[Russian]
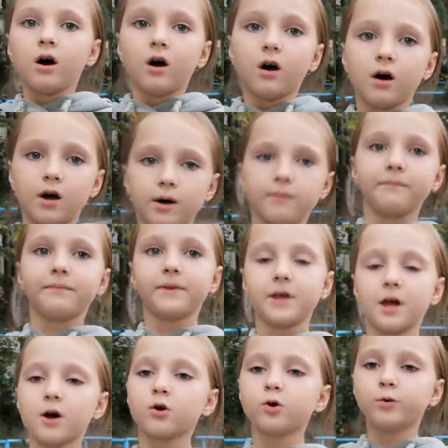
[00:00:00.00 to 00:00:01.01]
Э,
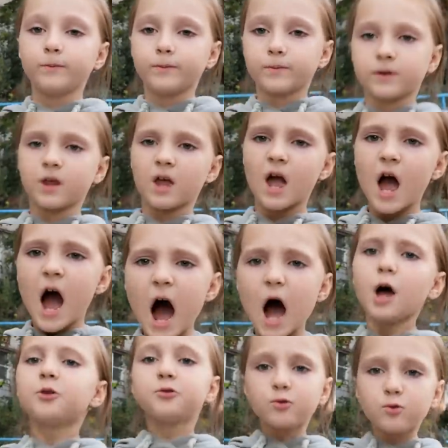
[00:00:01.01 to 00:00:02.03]
я говорю,
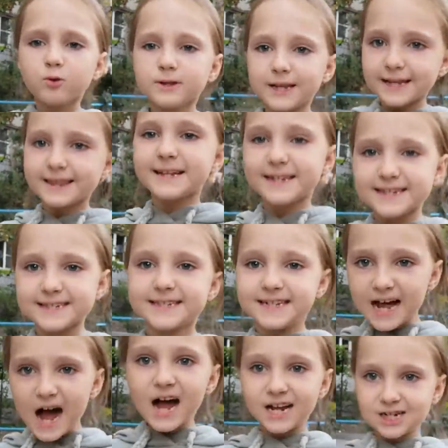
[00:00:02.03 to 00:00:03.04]
откуда ты
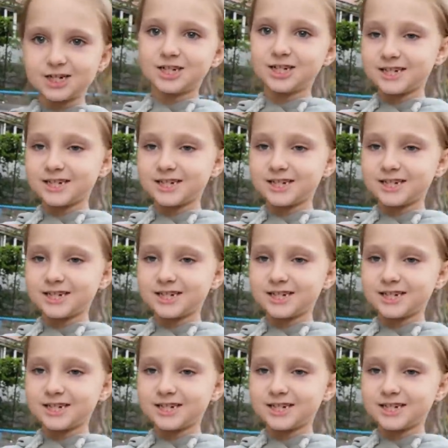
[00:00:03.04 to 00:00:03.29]
знаешь,